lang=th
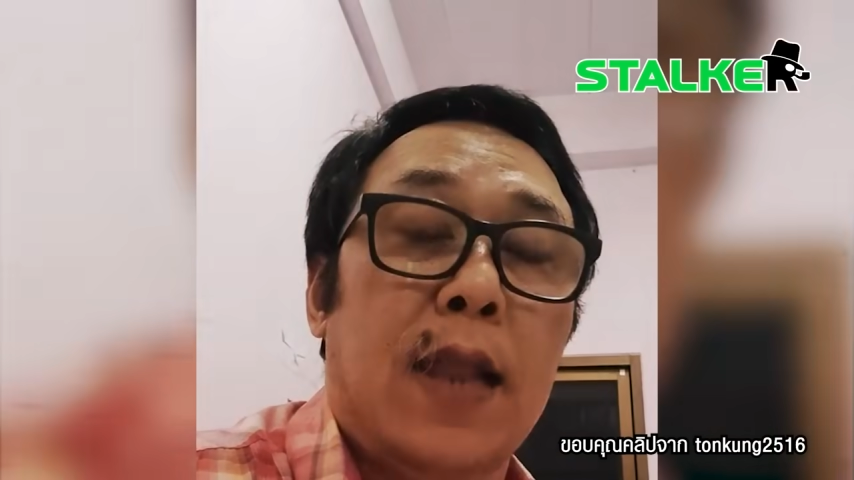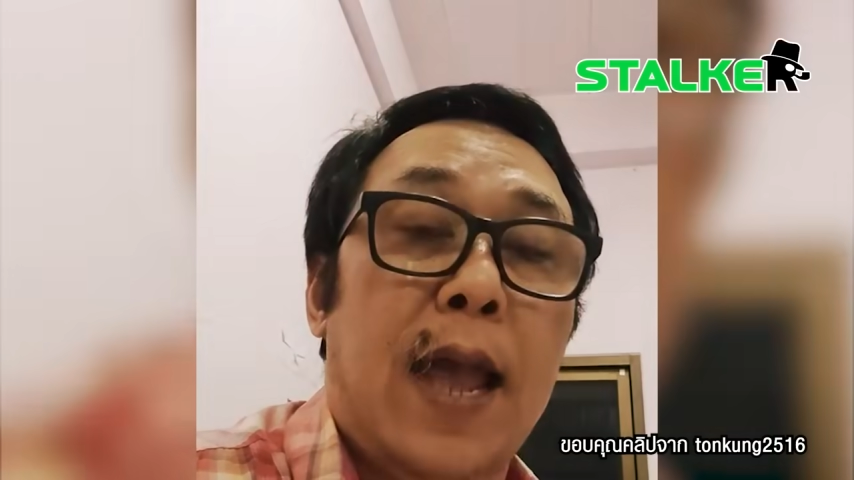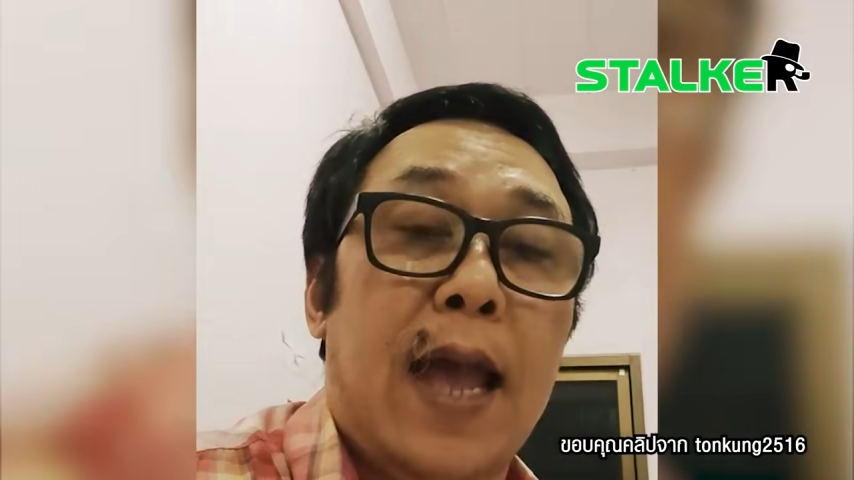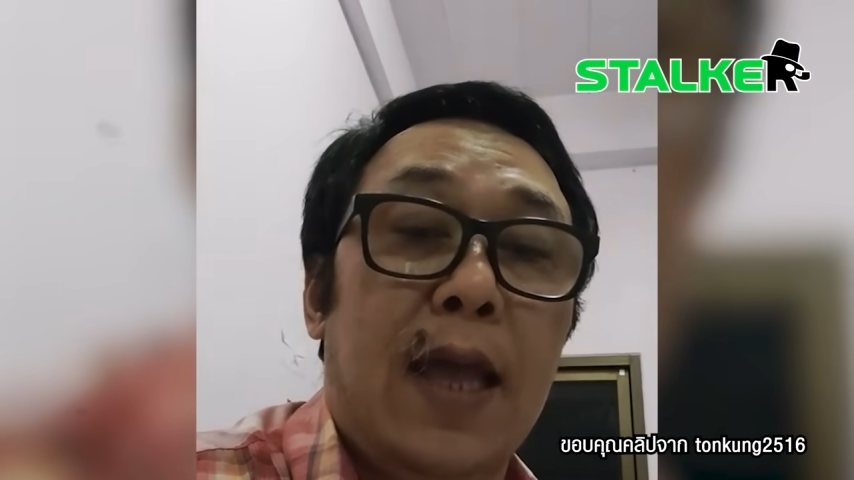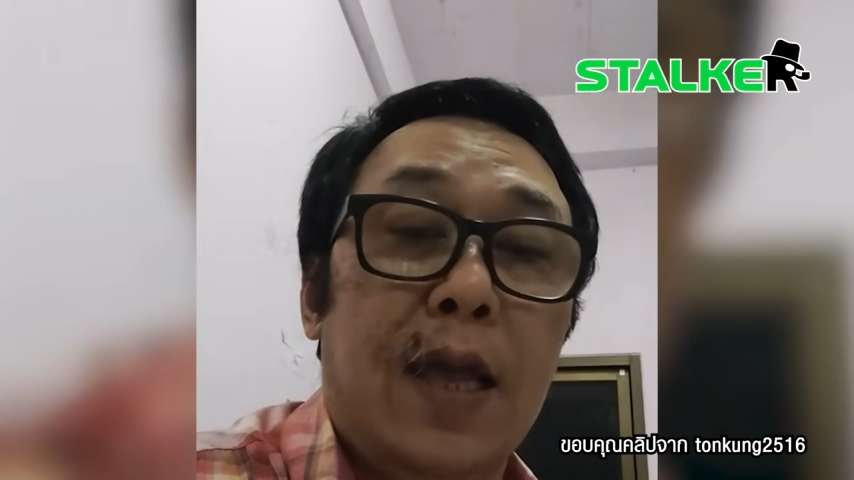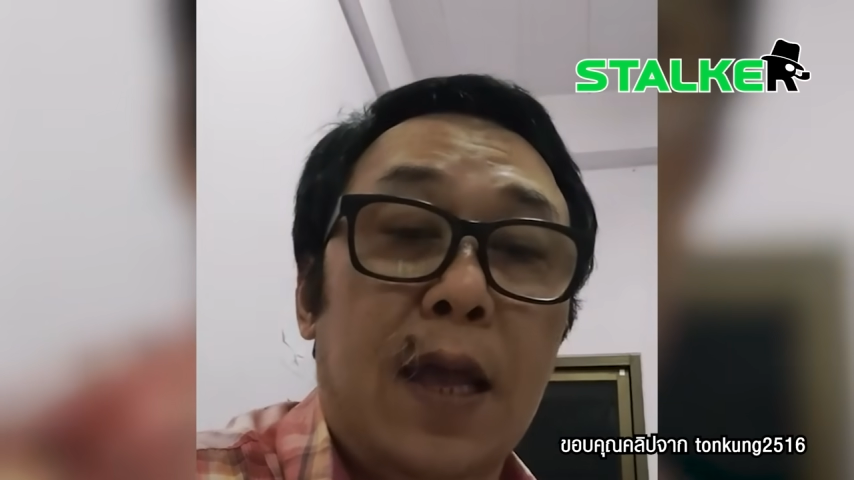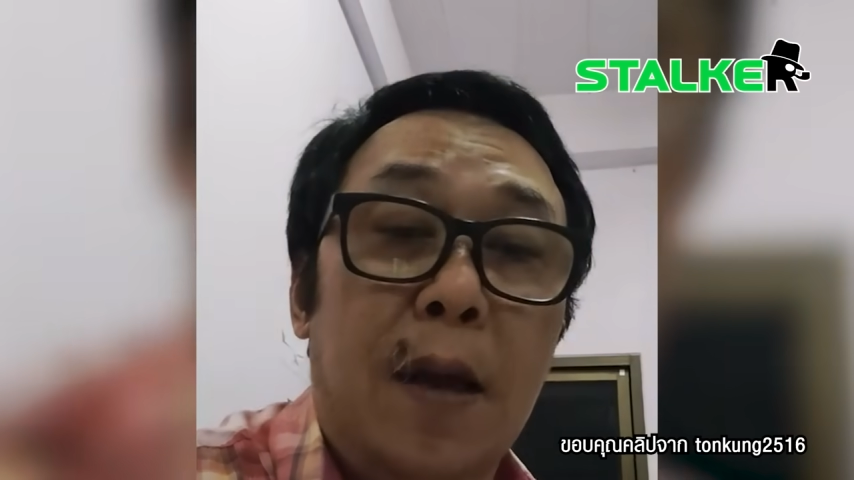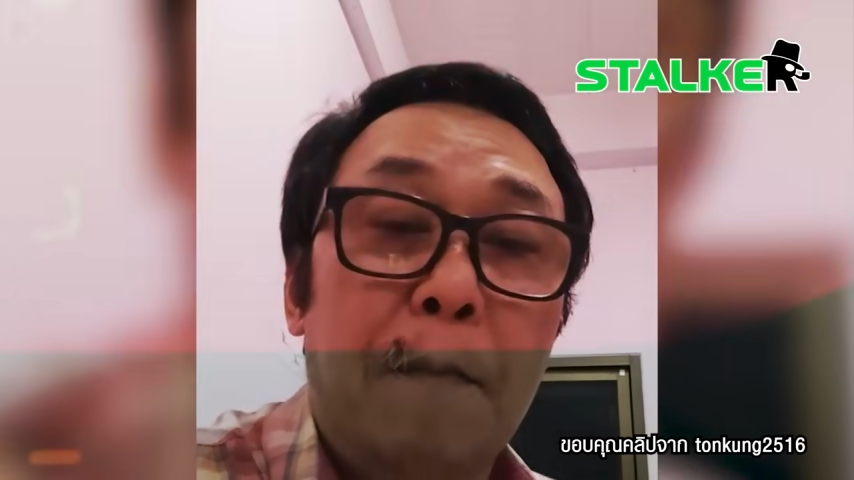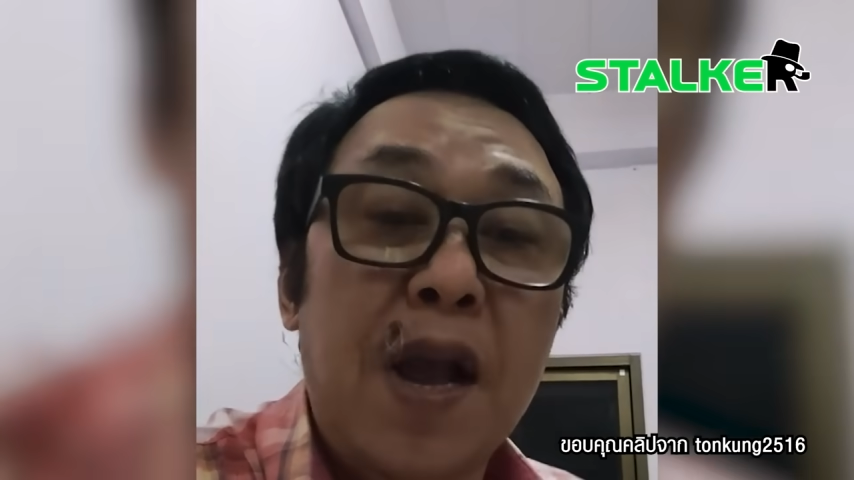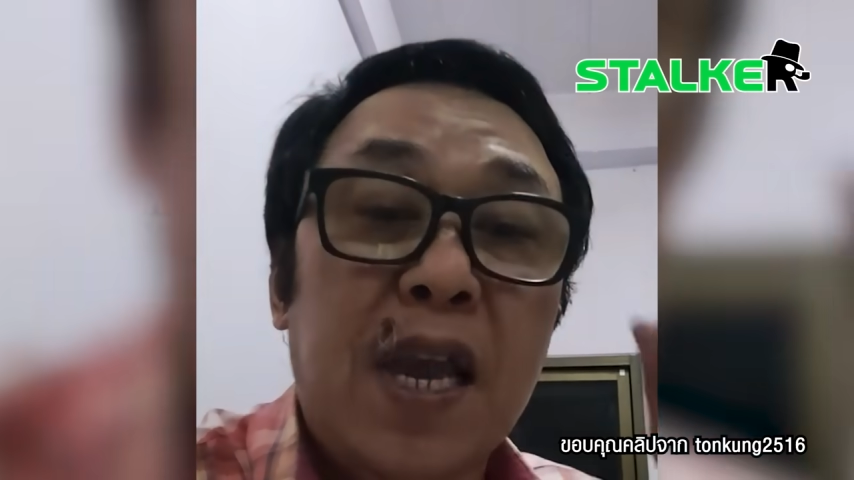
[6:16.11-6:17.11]
นะ
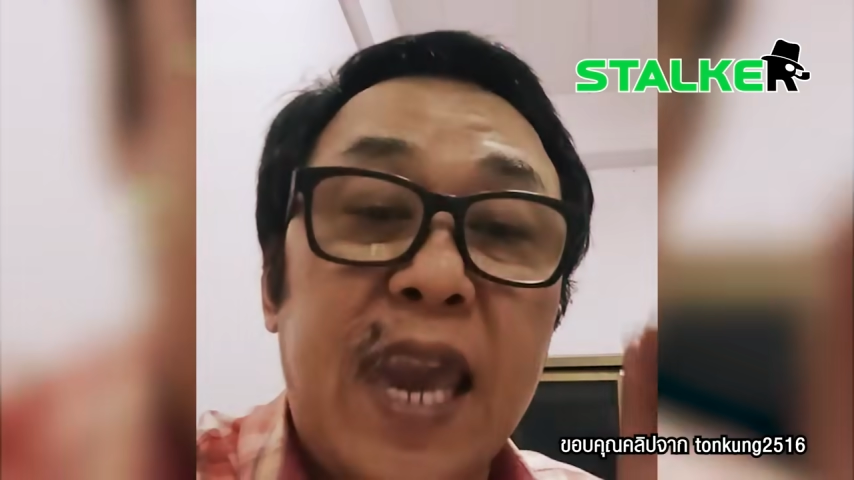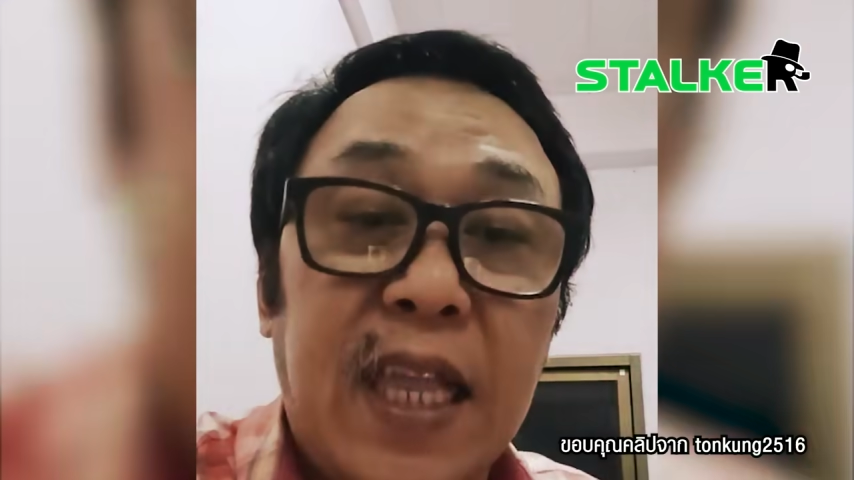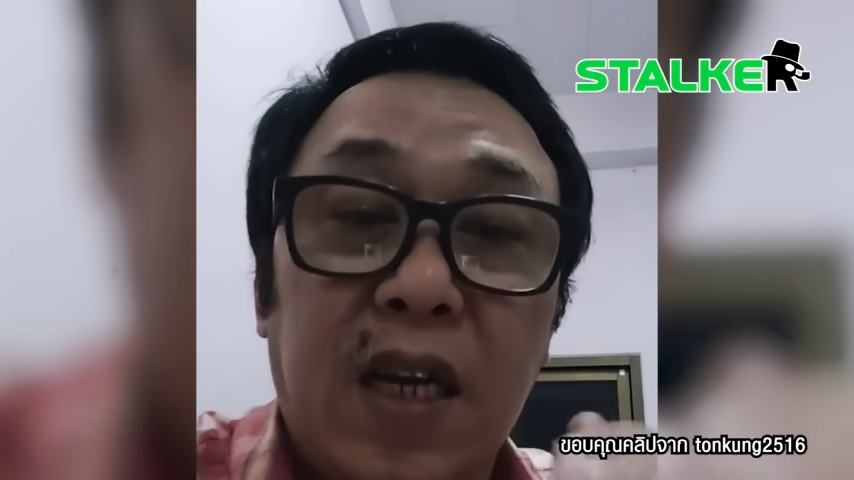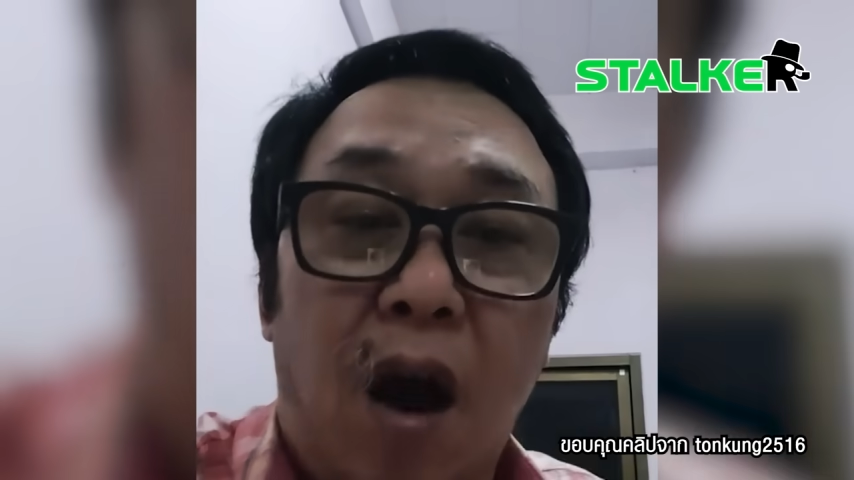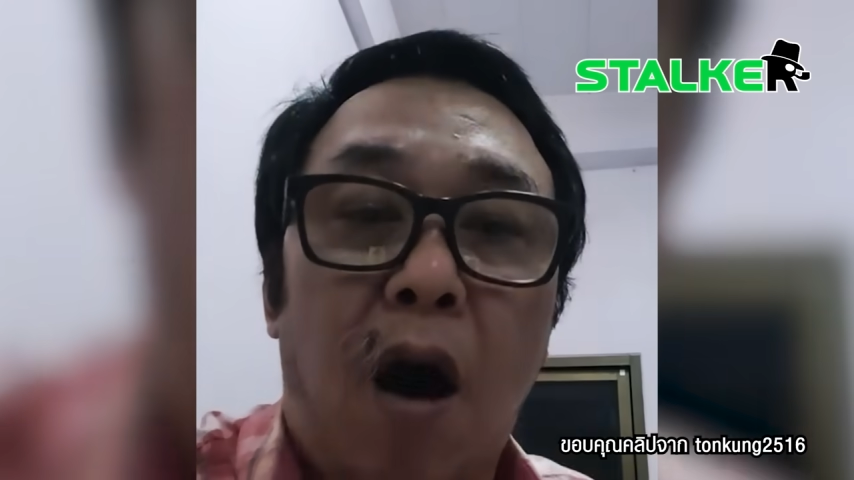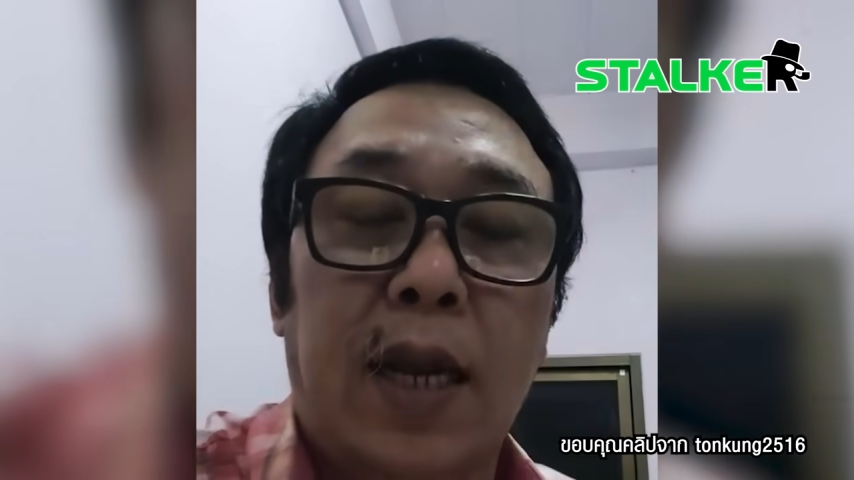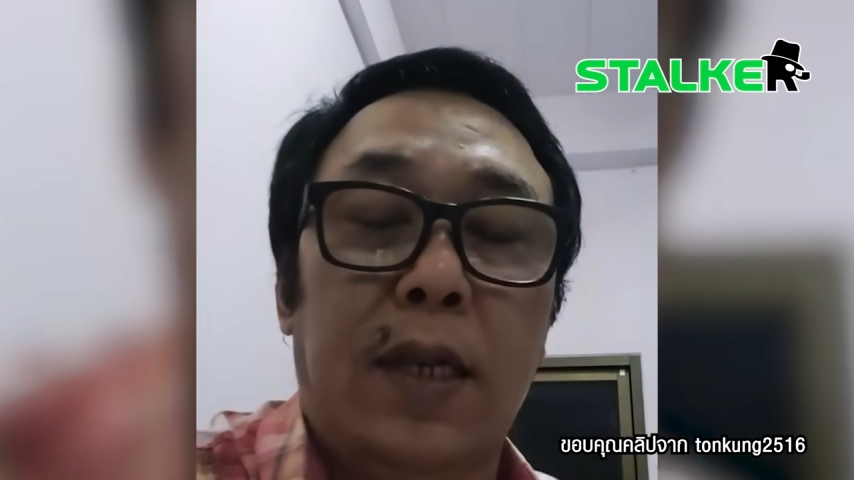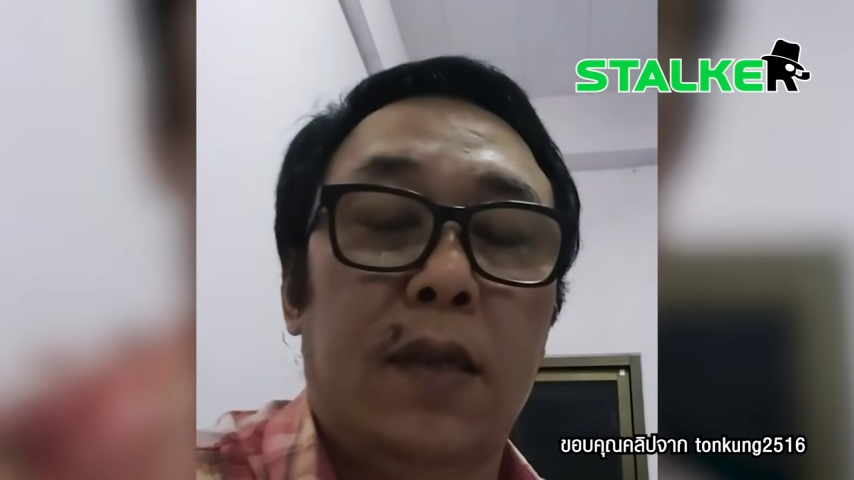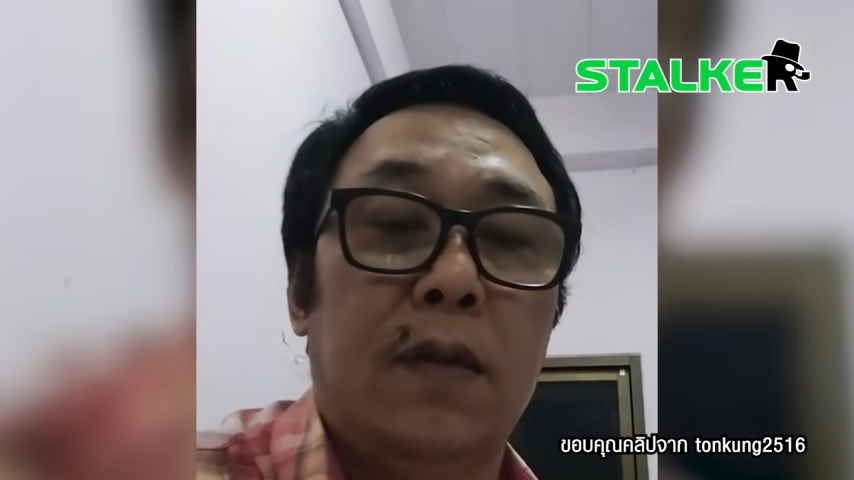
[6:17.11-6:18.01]
คิดก่อน